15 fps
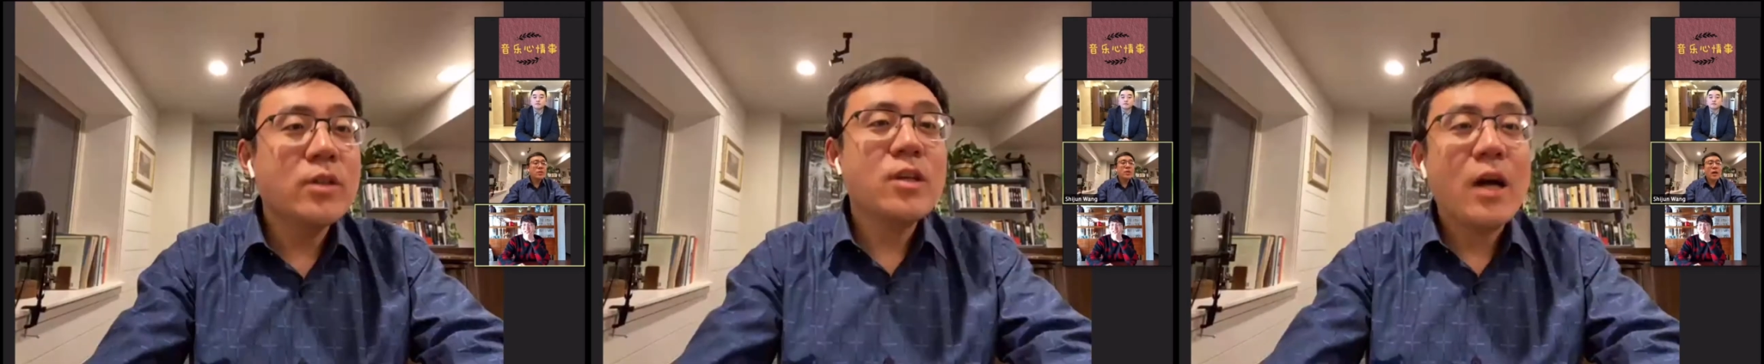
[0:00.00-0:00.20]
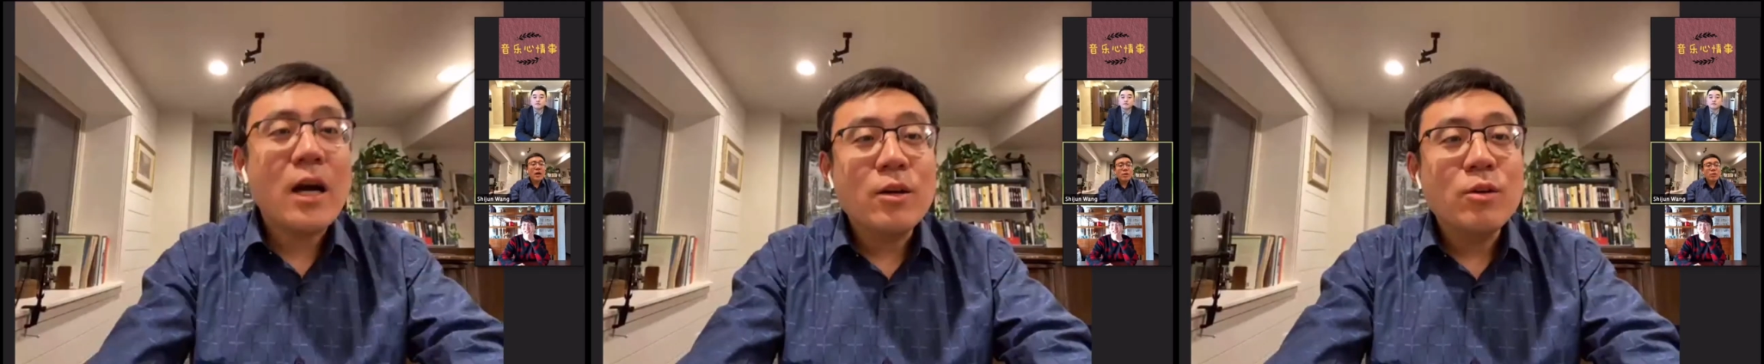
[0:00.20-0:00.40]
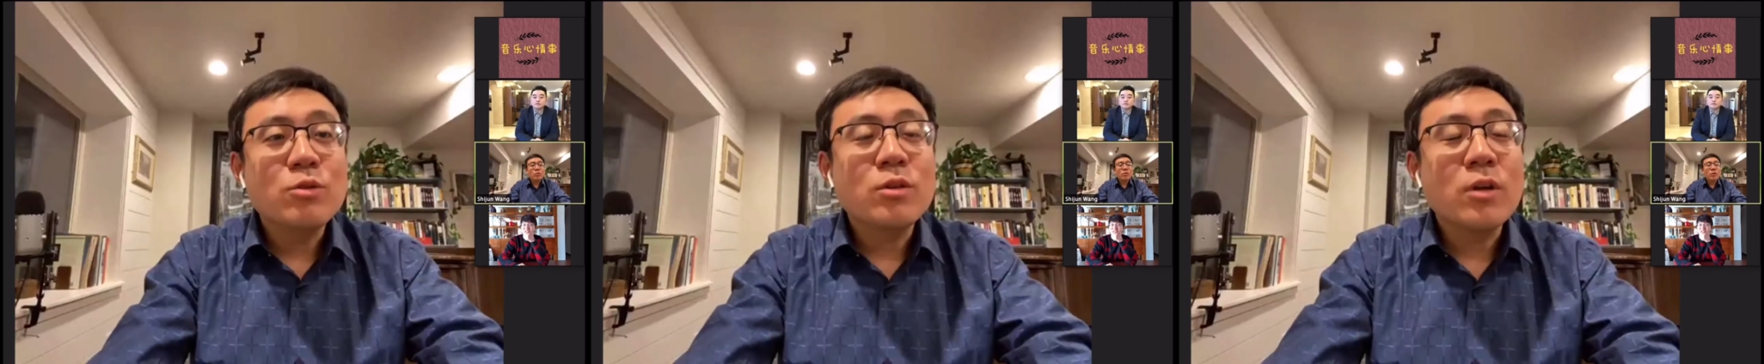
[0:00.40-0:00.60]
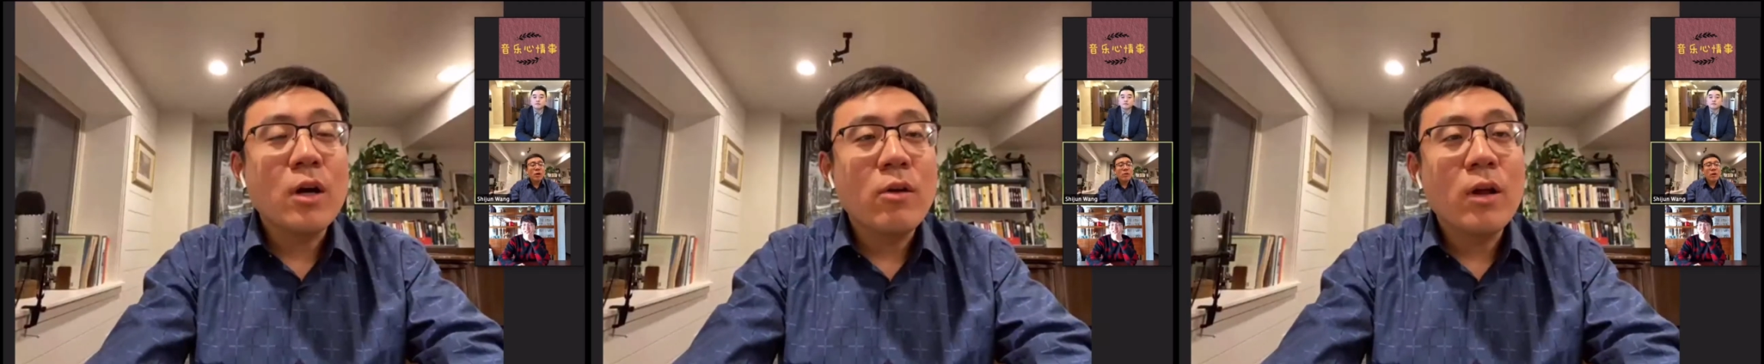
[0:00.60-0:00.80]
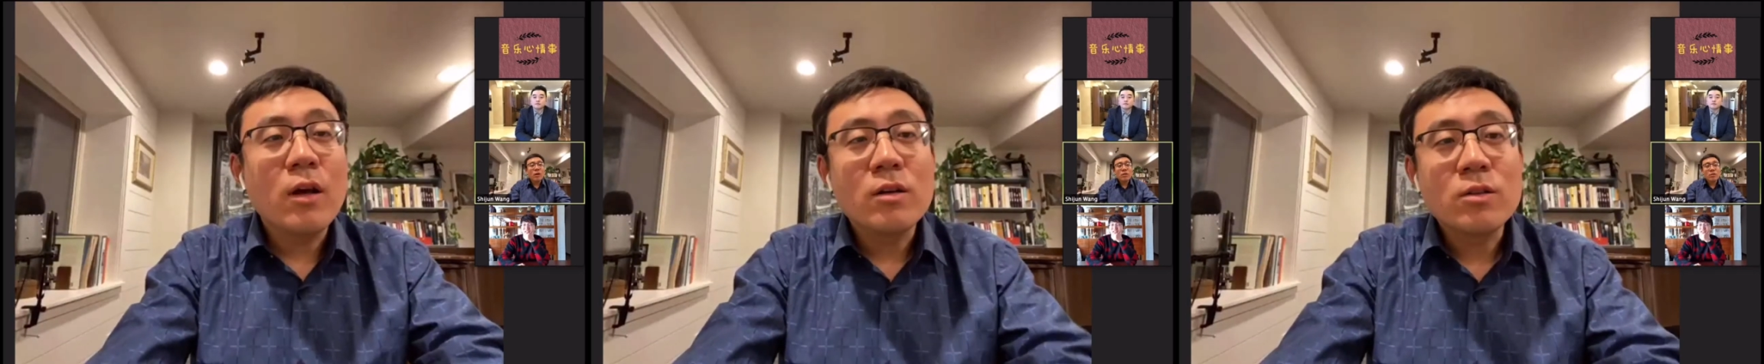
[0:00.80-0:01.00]
插一句
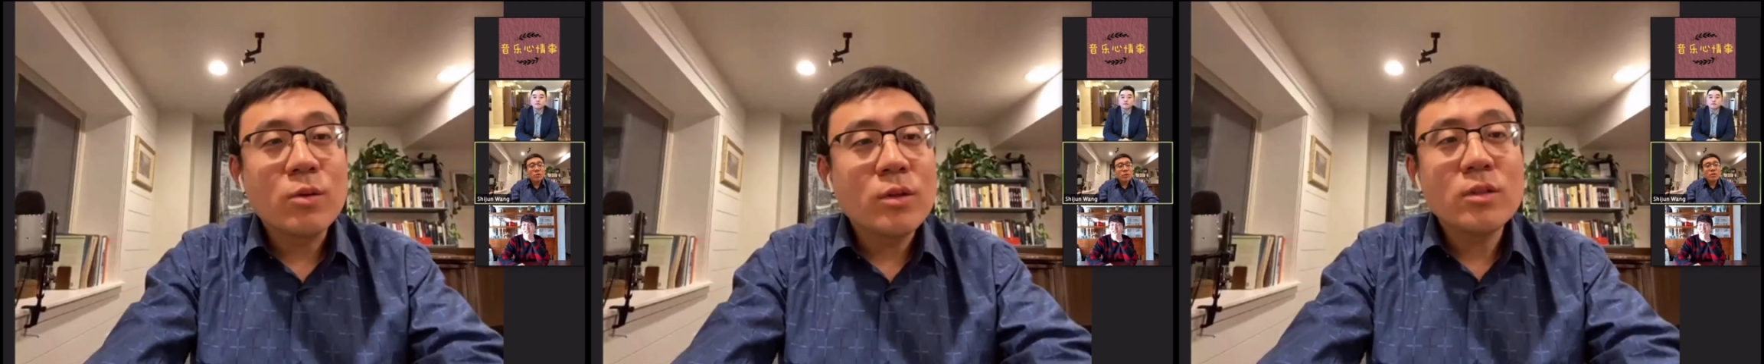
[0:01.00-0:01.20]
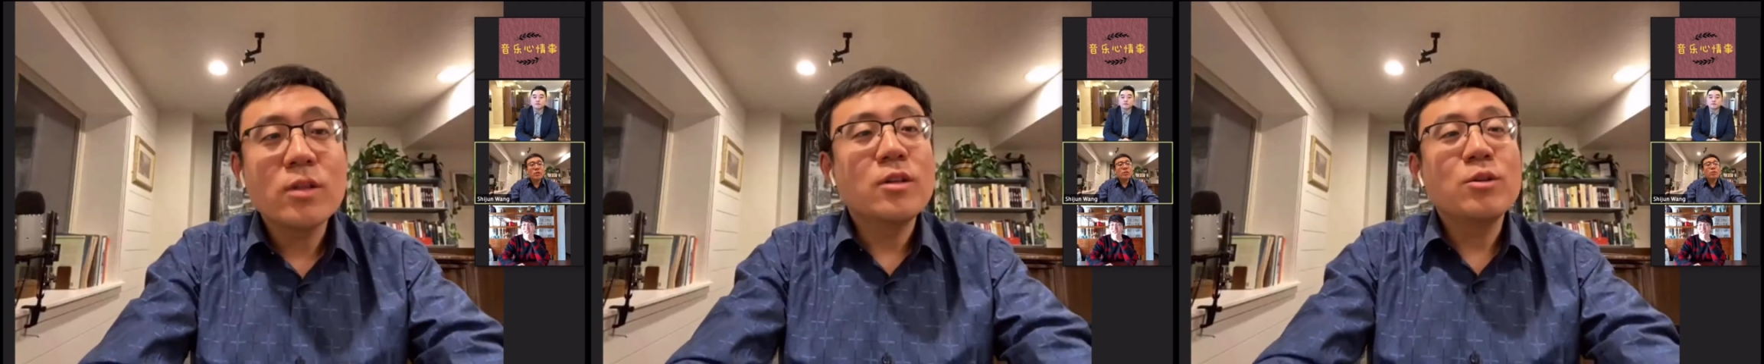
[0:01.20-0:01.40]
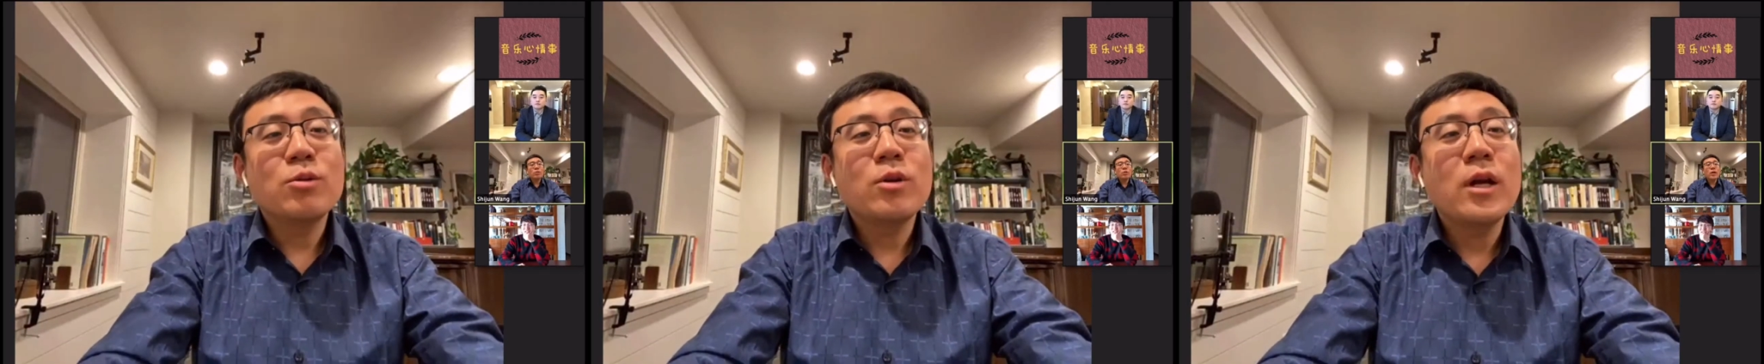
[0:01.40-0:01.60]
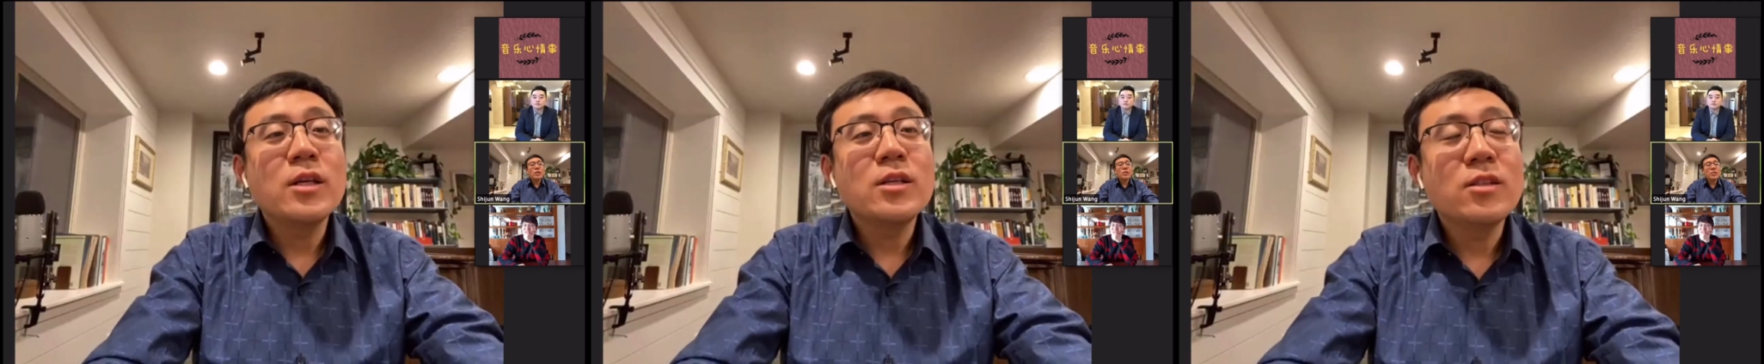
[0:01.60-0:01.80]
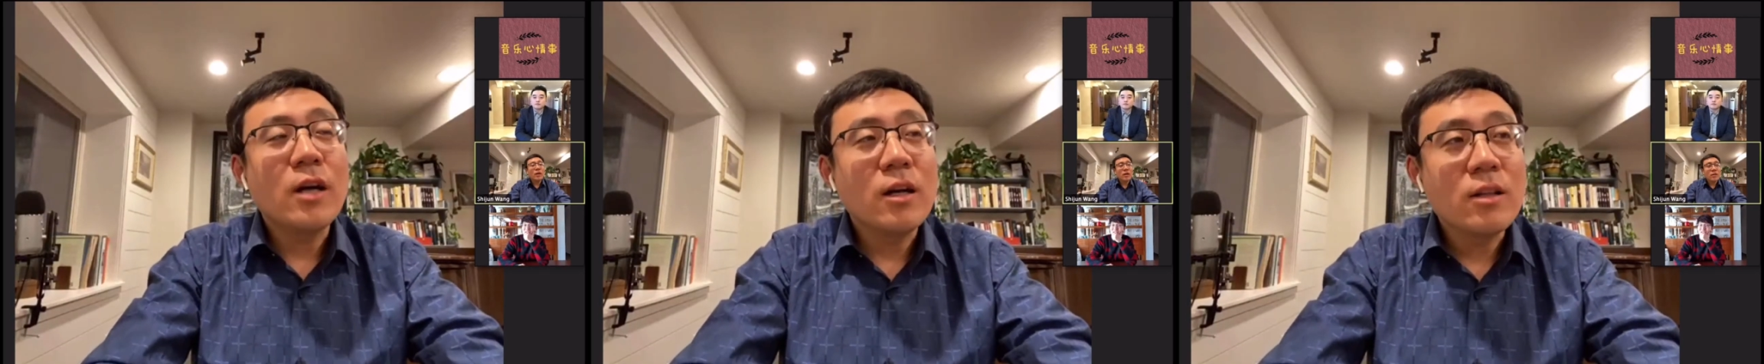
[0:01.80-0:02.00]
哈，袁老师，我这也是突
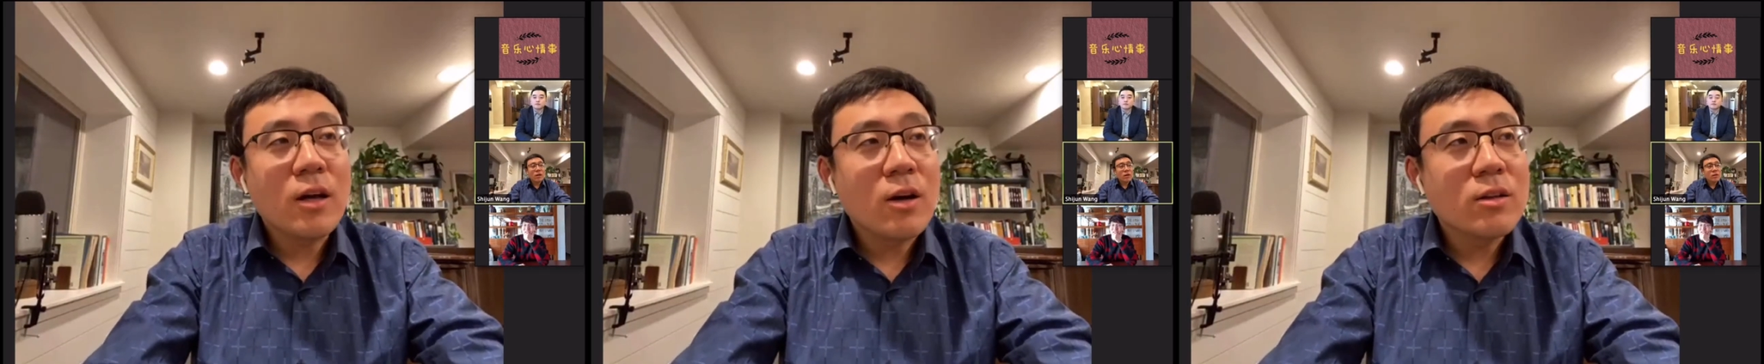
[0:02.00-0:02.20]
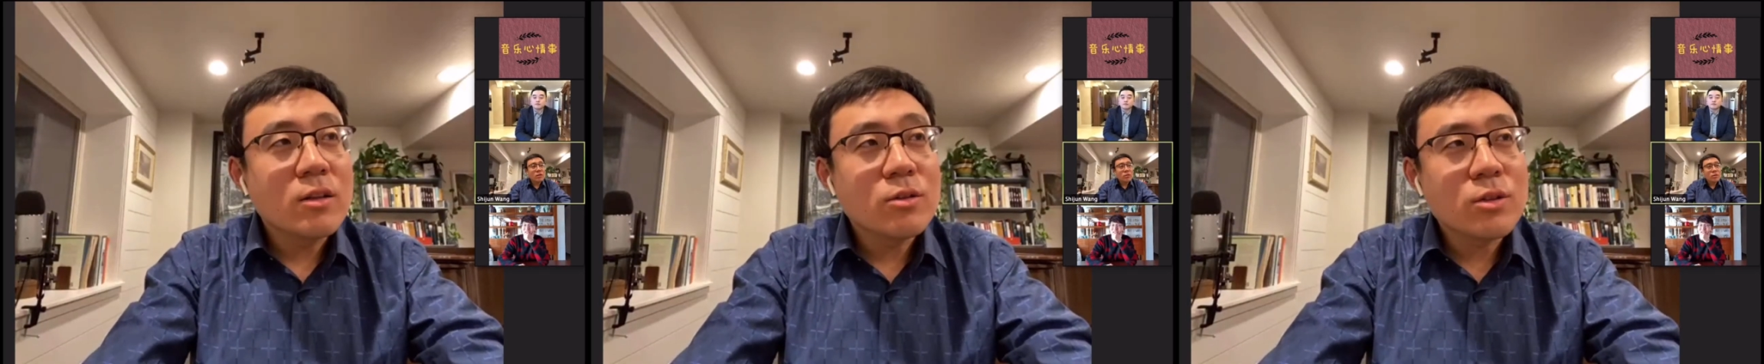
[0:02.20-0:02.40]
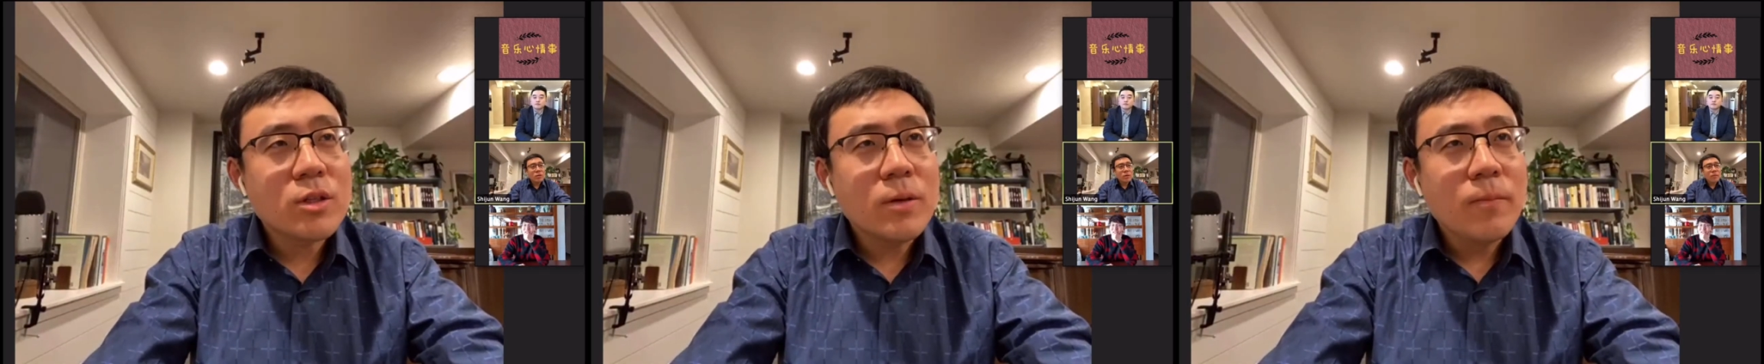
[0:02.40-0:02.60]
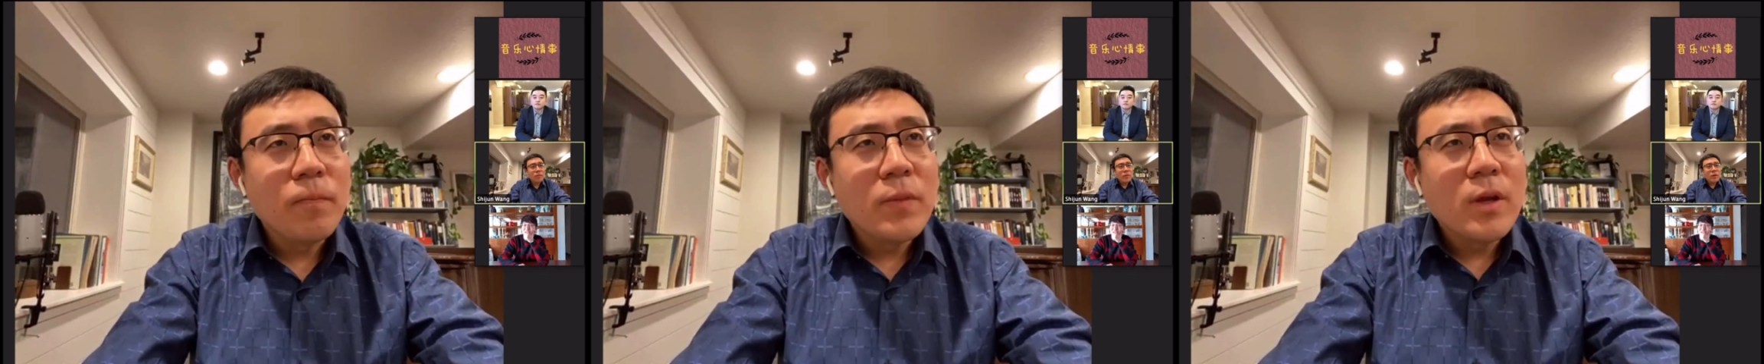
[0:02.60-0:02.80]
然想到的，就是